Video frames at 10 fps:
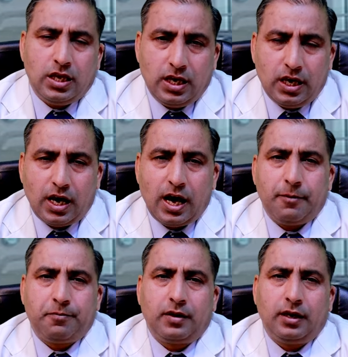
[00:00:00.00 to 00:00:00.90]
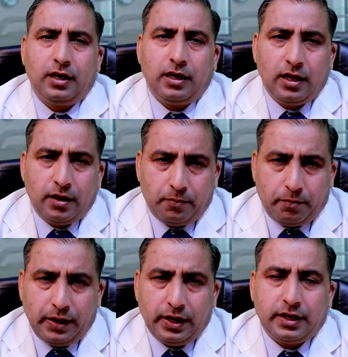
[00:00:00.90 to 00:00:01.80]
ये आपके
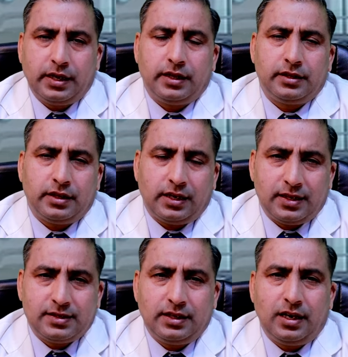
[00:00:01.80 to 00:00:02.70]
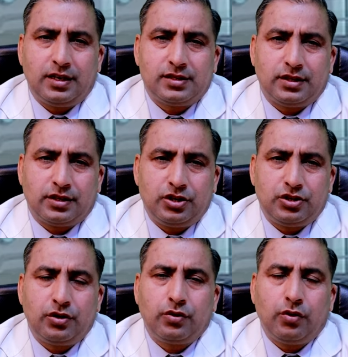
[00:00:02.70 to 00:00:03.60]
पेट के अंदर एस के
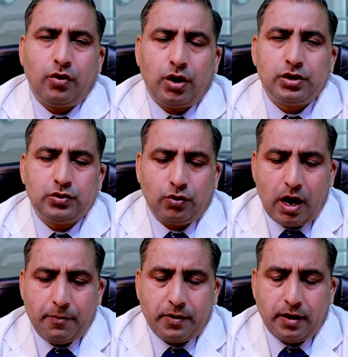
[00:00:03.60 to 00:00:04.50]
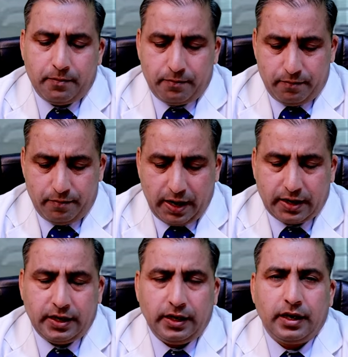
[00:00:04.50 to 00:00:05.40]
सिक्रीशन को और जो आपका
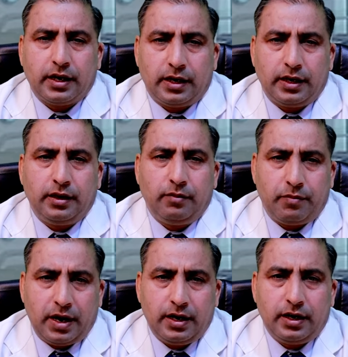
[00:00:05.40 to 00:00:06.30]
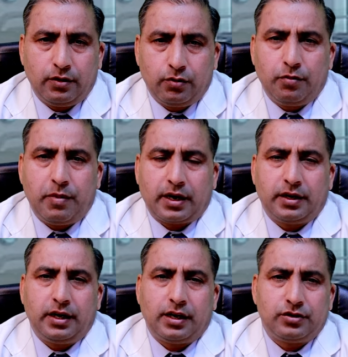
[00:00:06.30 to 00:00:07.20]
बैक्टीरिया का यानी बैड एंड गुड
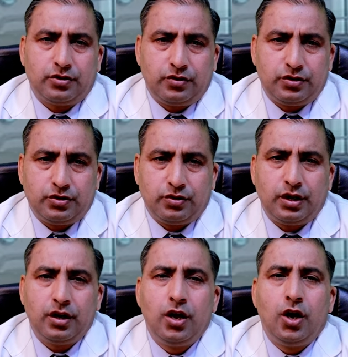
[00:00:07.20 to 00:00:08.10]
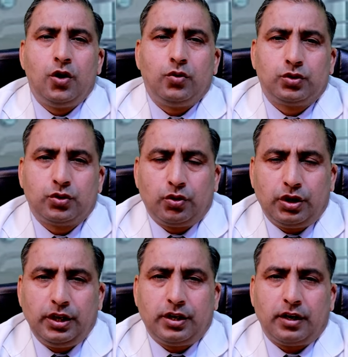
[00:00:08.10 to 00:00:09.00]
बैक्टीरिया का जो रेशियो है उसको
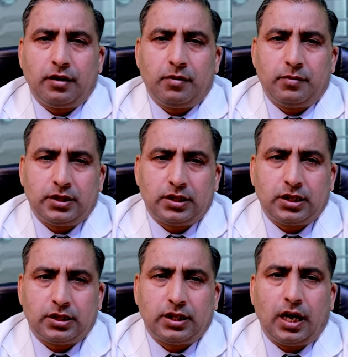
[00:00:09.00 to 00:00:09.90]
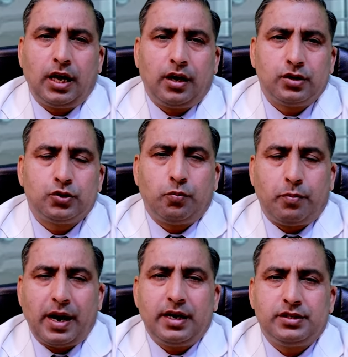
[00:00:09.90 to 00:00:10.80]
ठीक करने में मदद करता है और जो
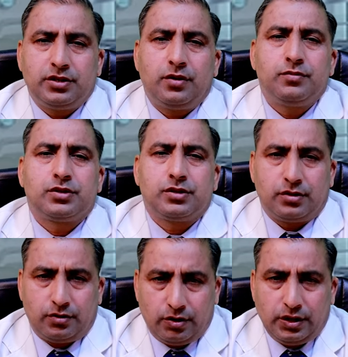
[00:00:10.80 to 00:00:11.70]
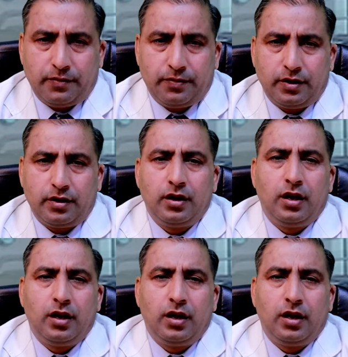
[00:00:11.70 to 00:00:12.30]
बैड जर्म्स और या फिर